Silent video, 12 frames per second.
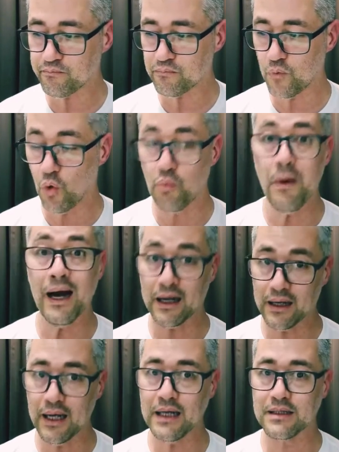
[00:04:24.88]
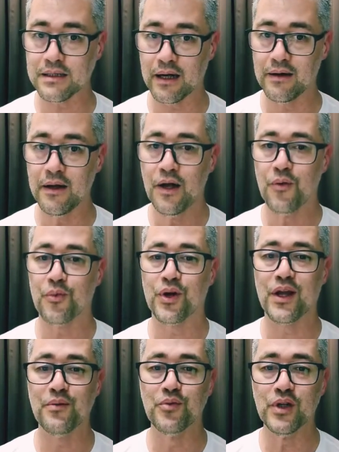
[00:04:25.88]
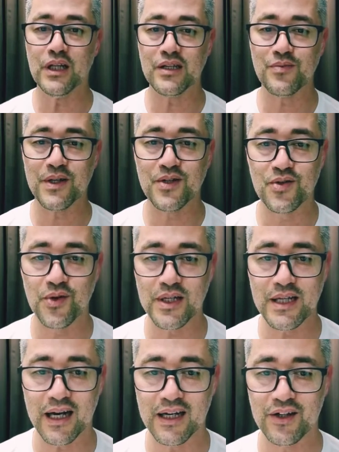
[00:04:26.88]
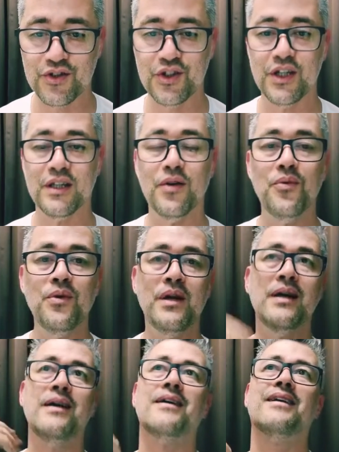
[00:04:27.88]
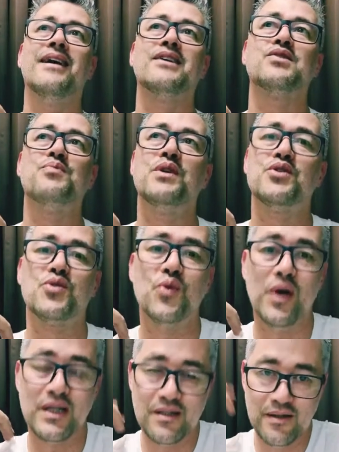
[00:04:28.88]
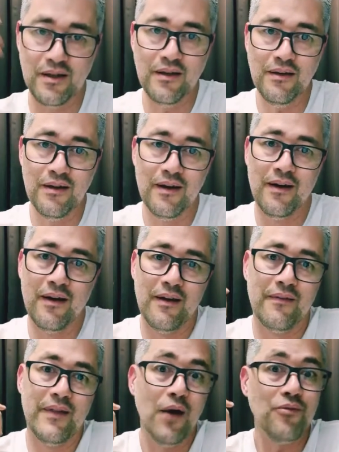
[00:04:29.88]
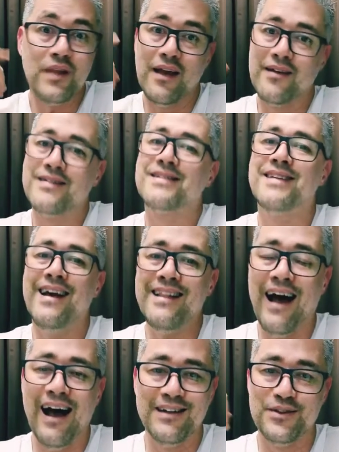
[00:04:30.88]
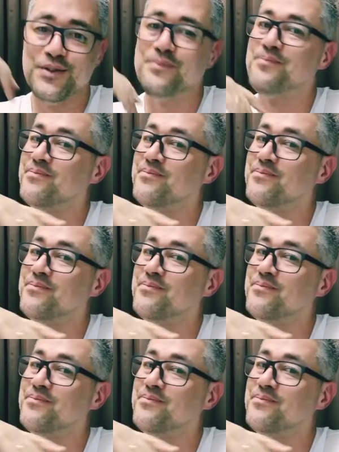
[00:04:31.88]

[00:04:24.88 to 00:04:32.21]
uma crença, porque muitas pessoas acreditam que as pessoas yin não tem ansiedade.